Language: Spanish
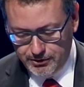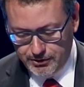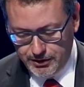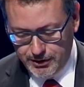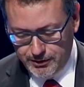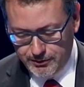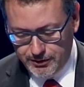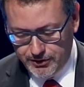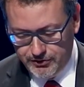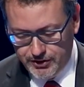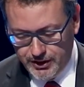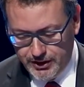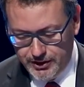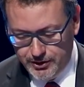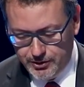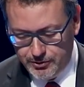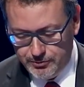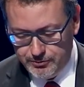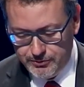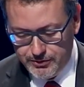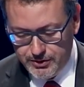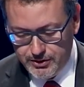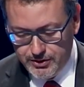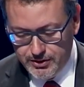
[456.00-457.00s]

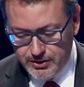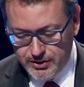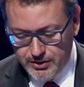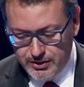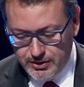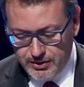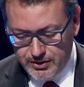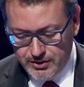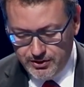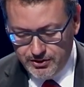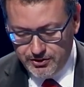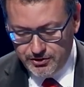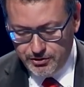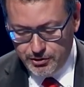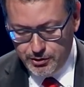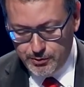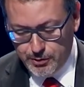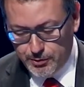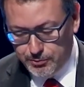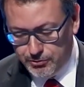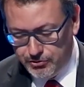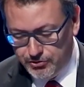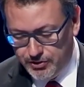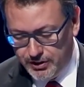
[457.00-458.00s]
aniversario, no
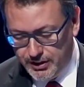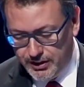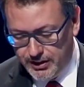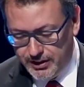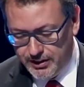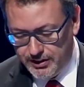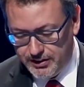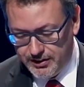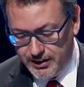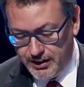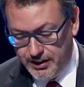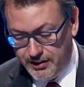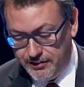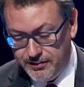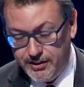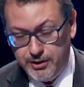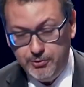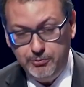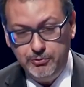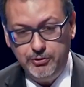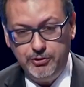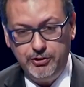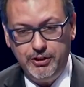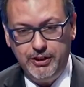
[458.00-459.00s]
íbamos a
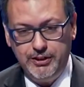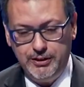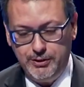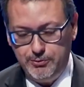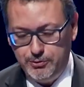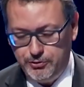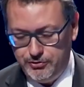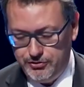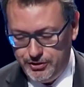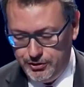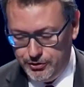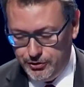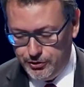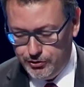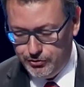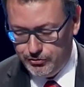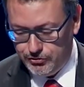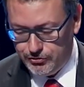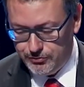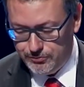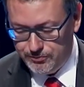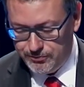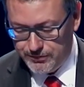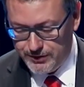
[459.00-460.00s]
realizar un donativo, sino
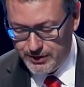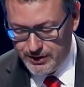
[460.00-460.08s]
dos.